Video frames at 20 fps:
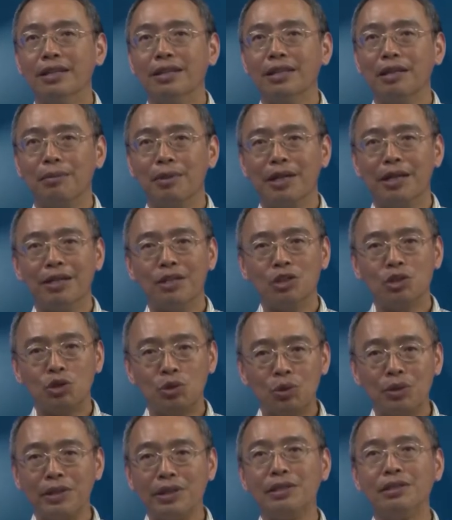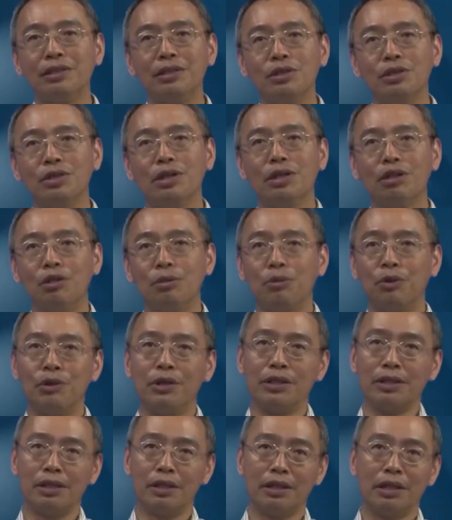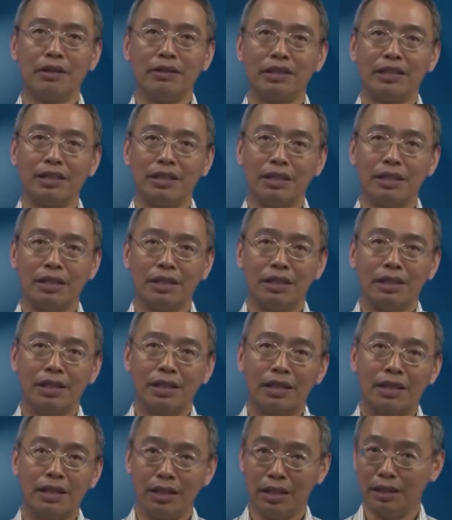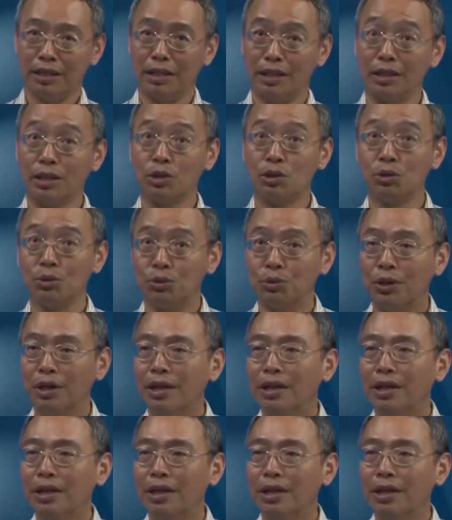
那么做一次之后，我们会得到一个可能的数。